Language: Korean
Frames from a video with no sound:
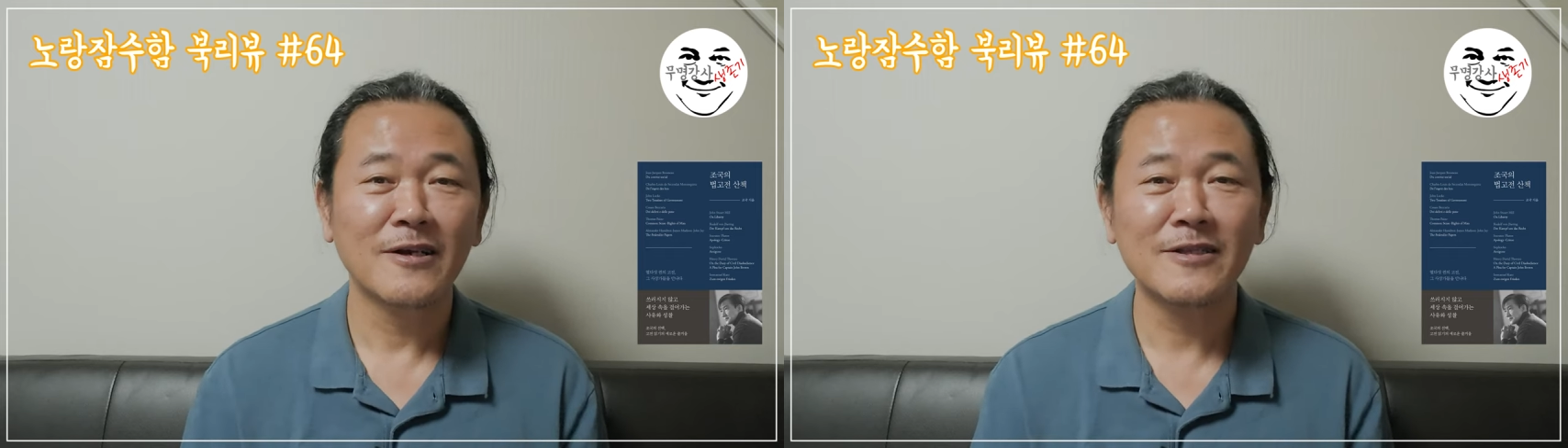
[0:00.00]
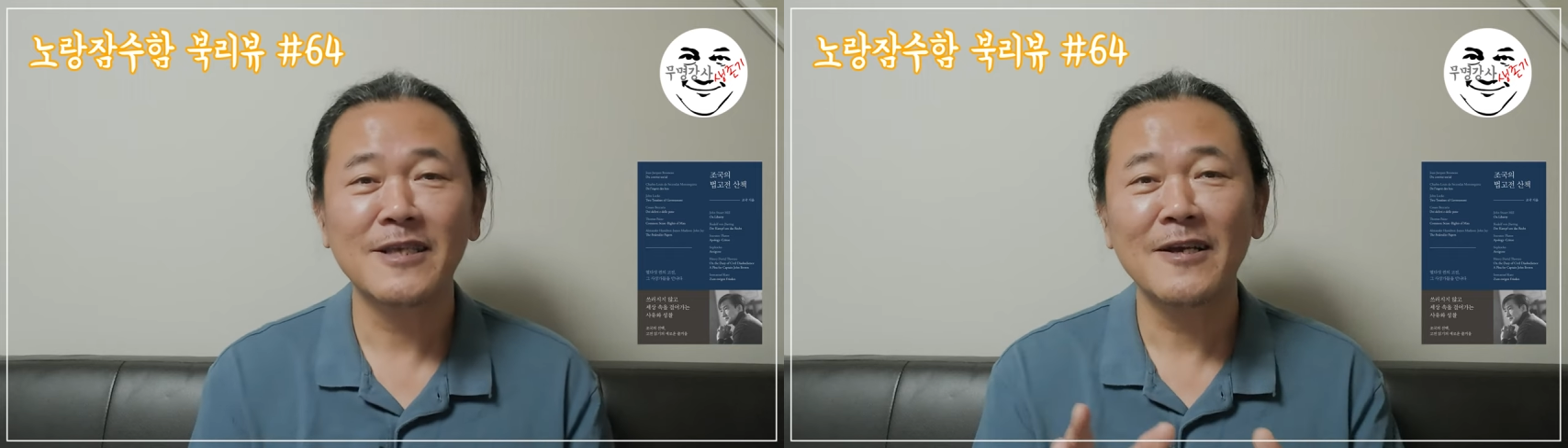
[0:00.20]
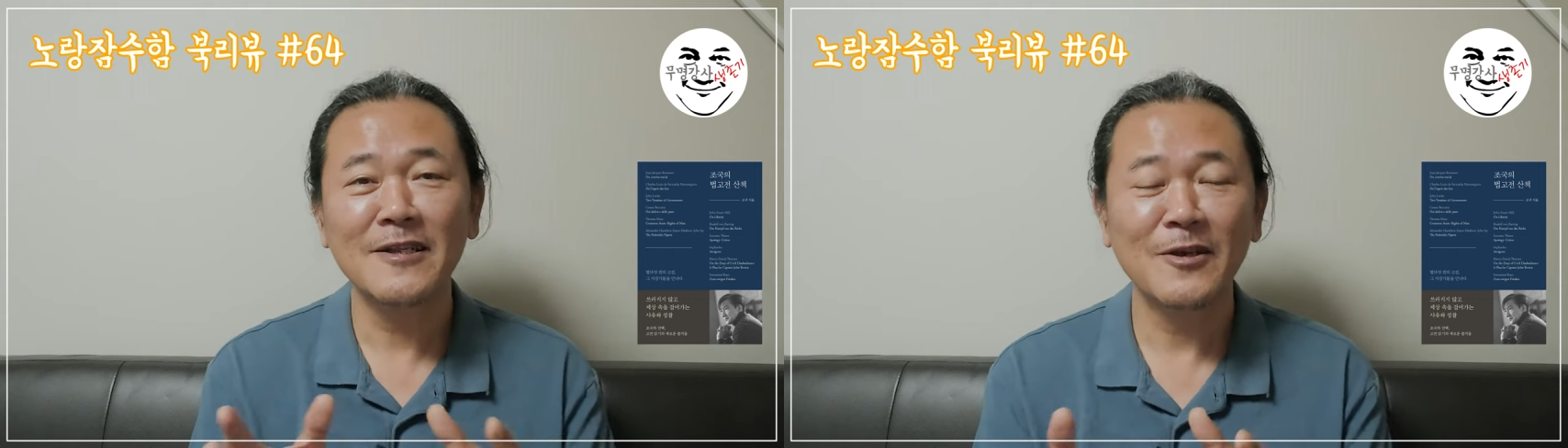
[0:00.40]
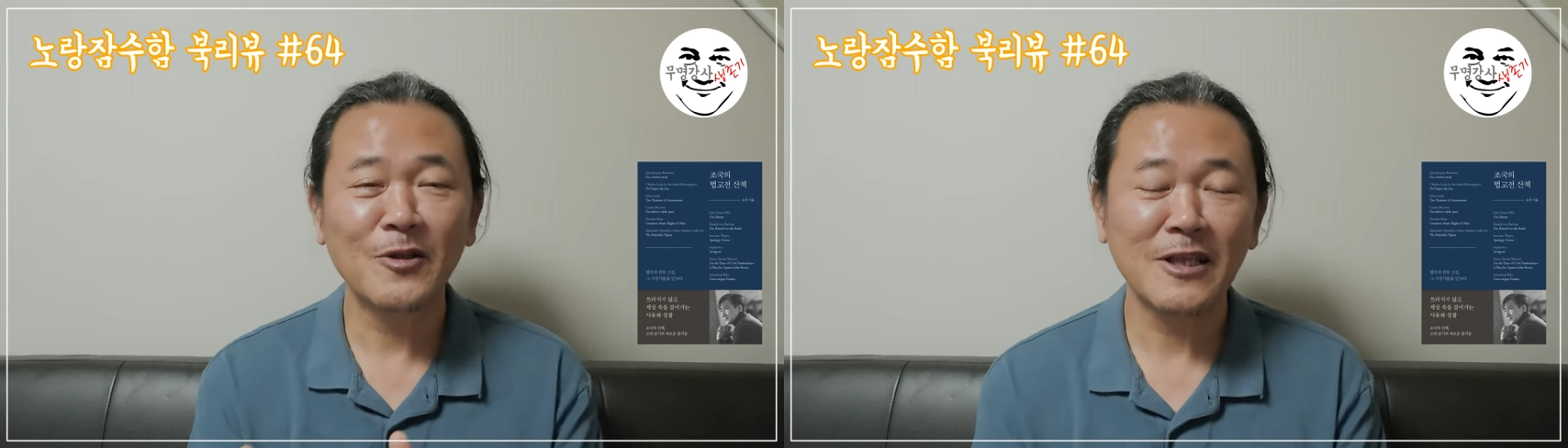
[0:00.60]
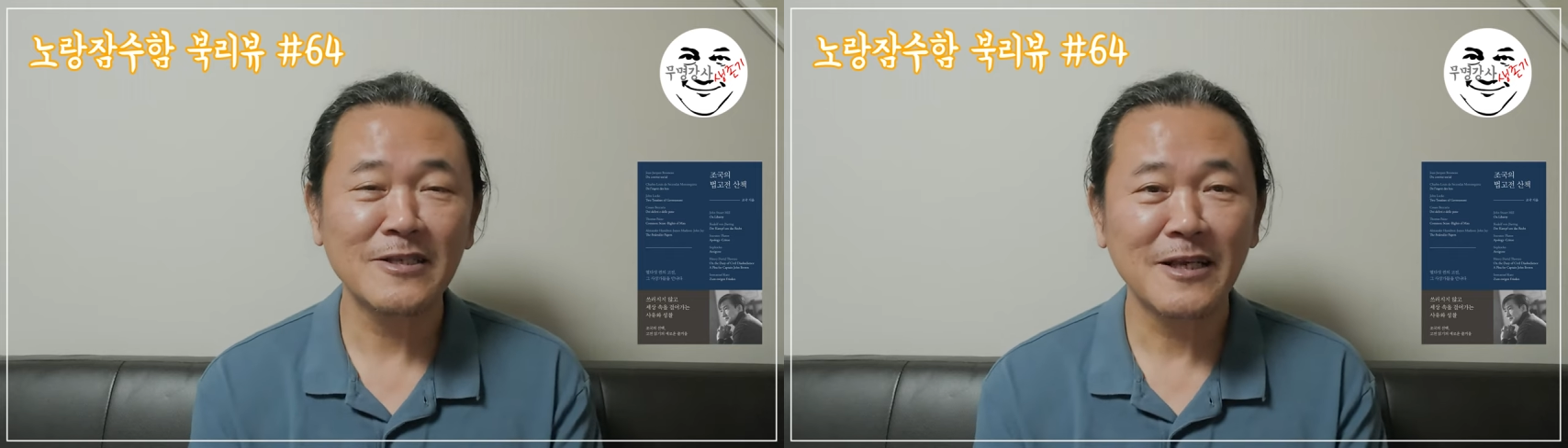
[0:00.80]
그 책을
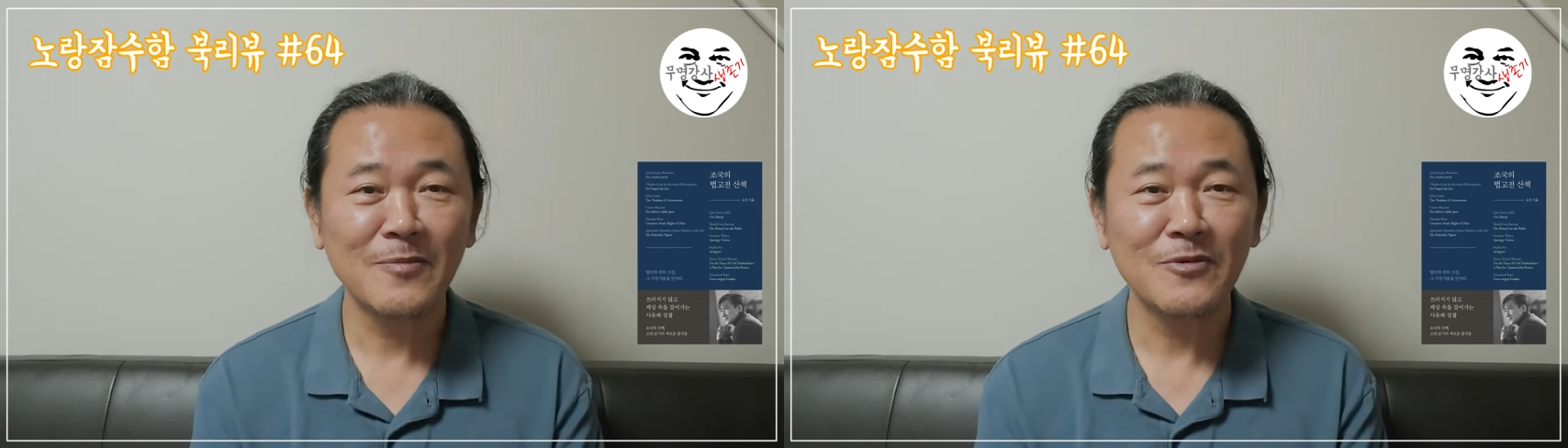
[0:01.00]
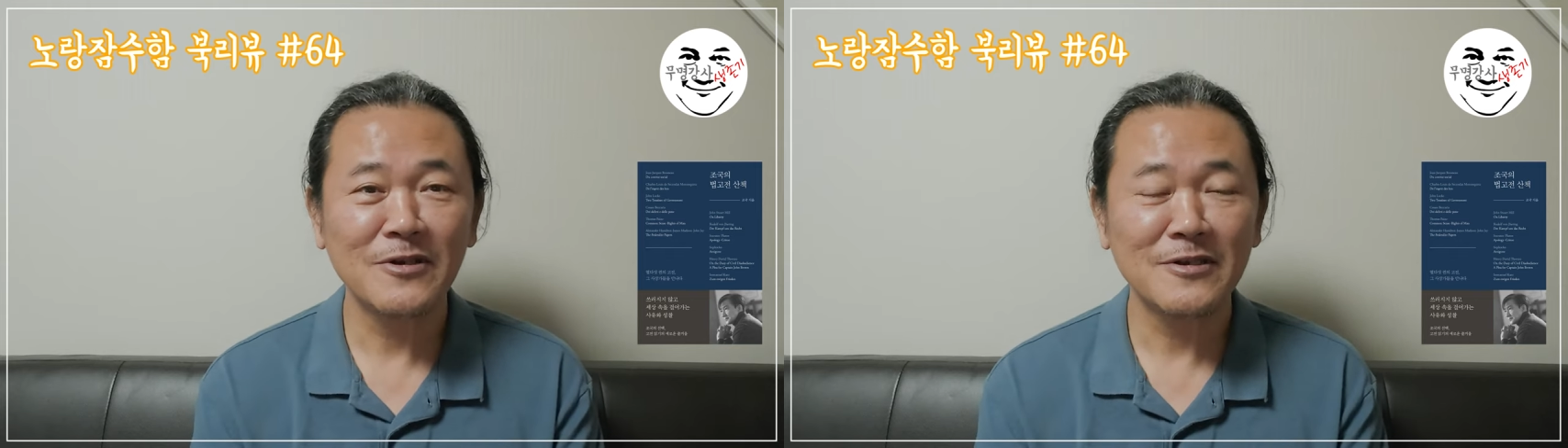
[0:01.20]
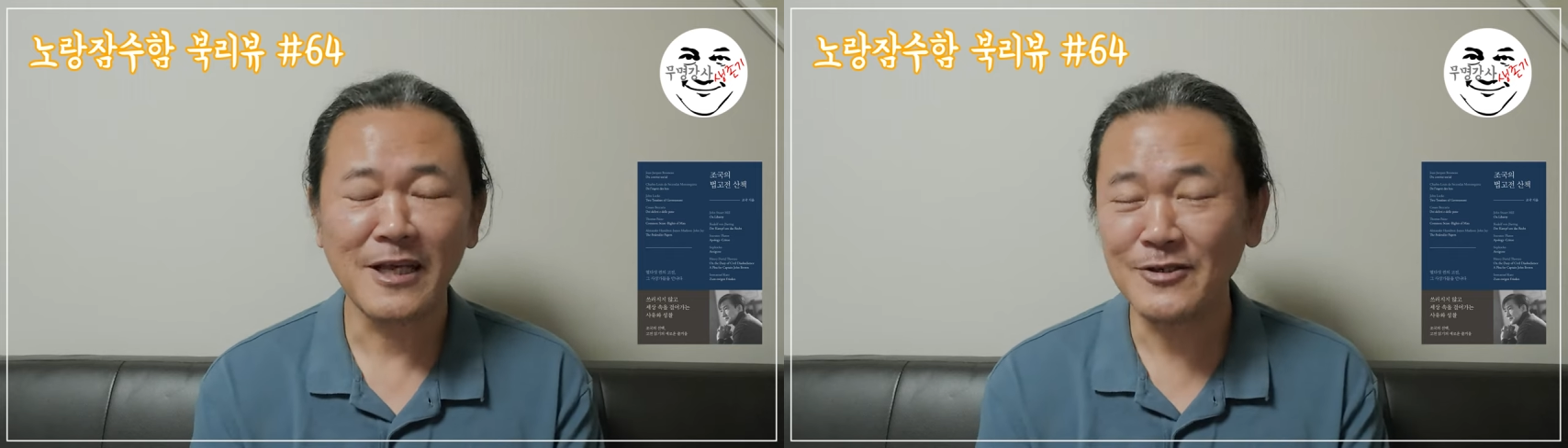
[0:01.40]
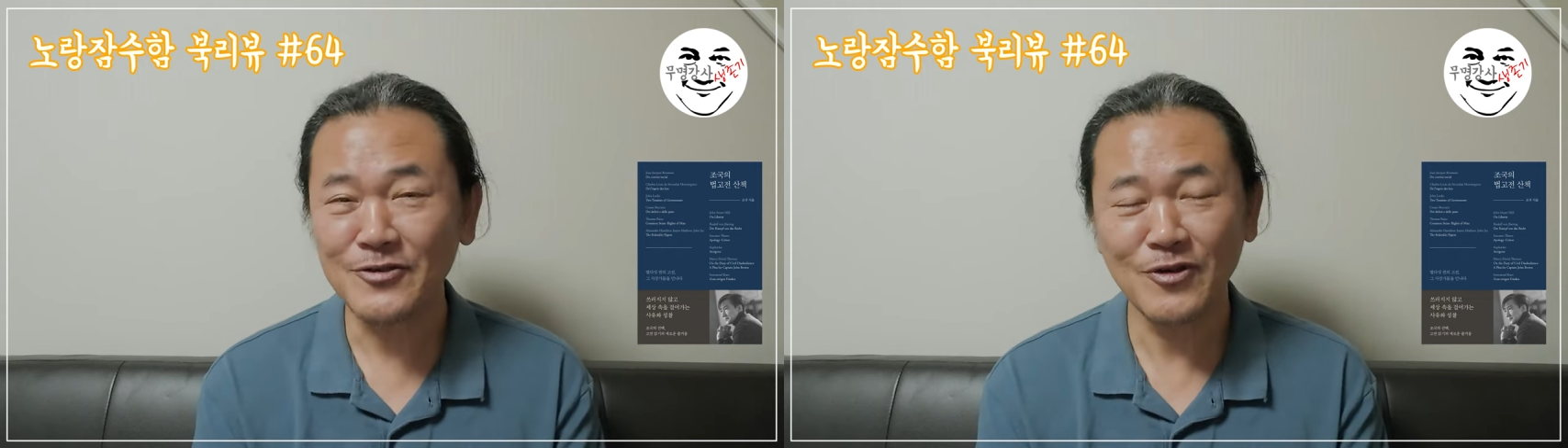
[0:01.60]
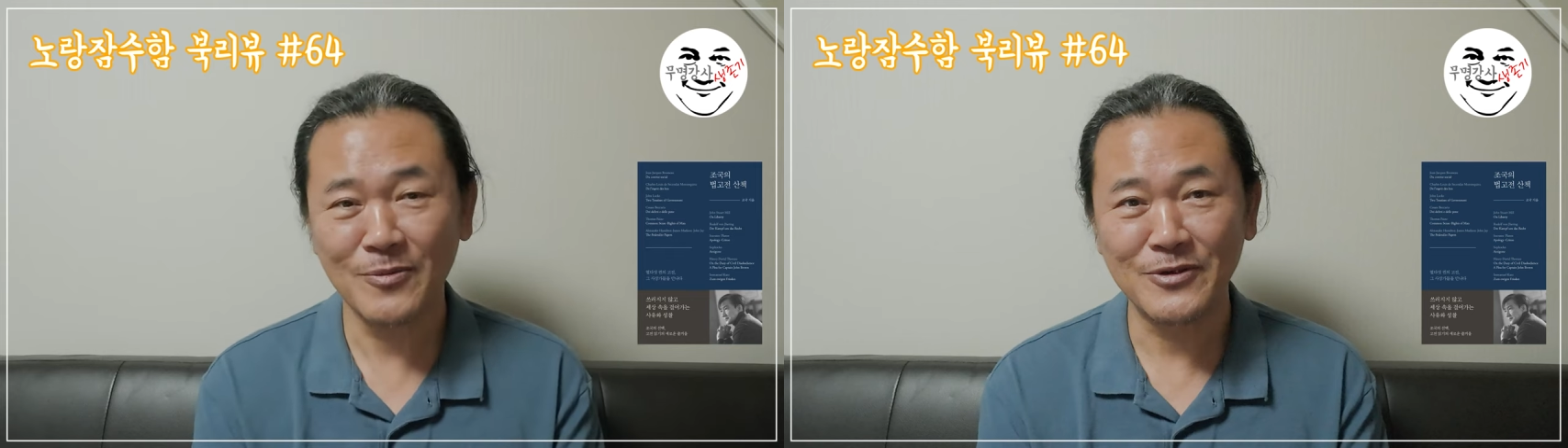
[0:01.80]
읽었다는 사람들을
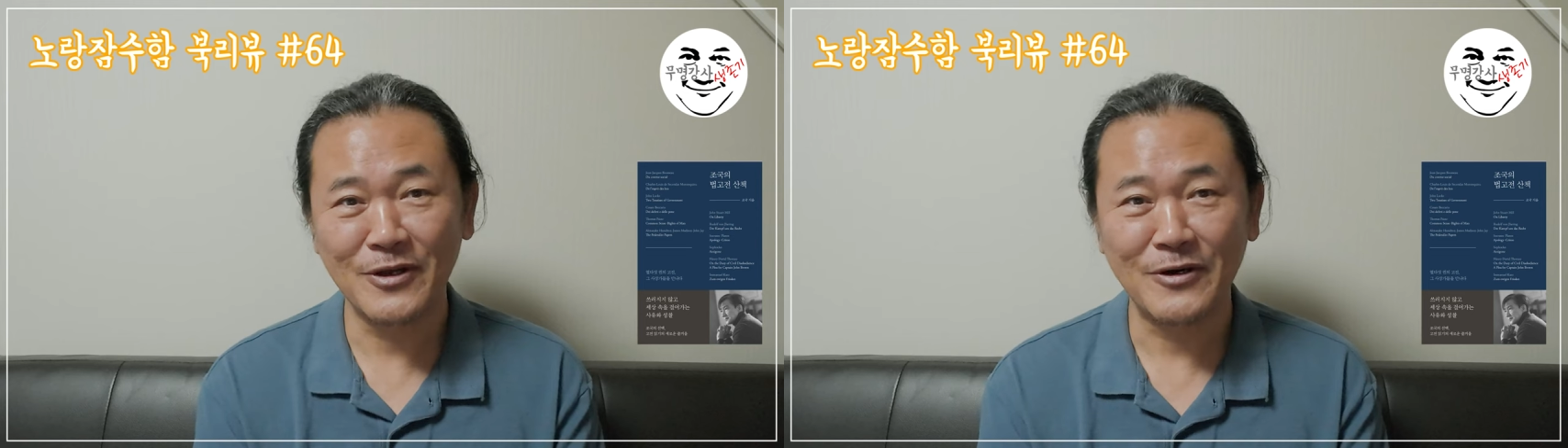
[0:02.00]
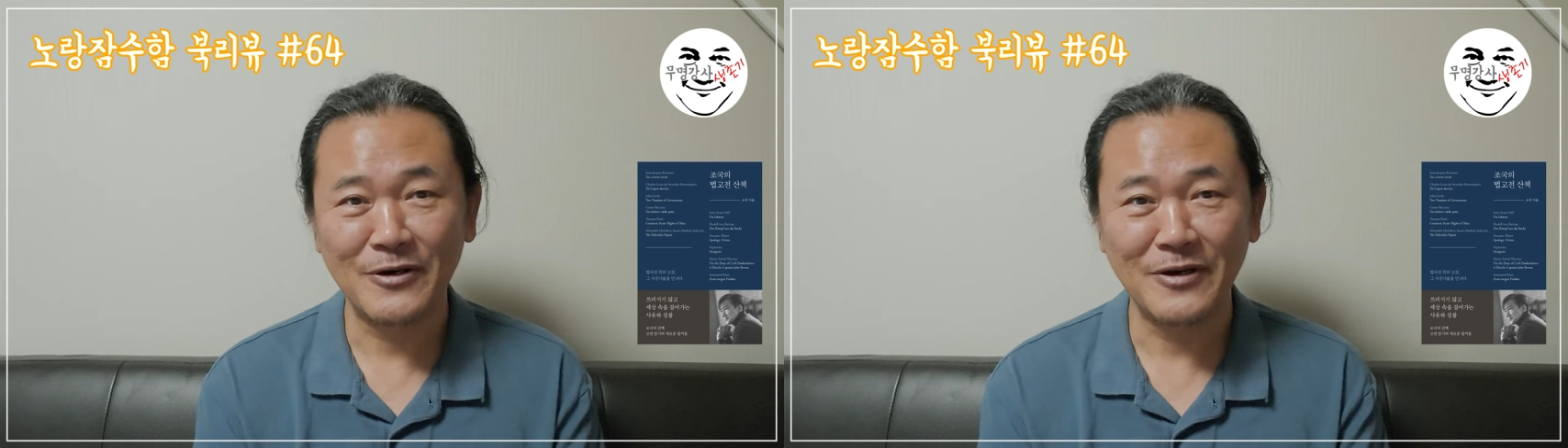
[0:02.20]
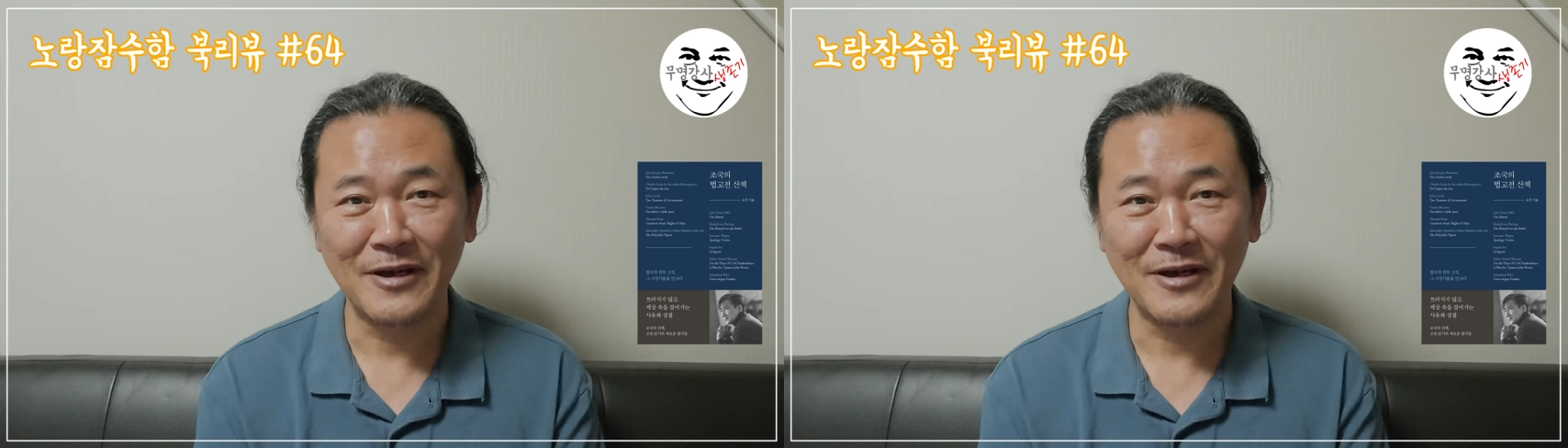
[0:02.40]
찾을 수가 없어요.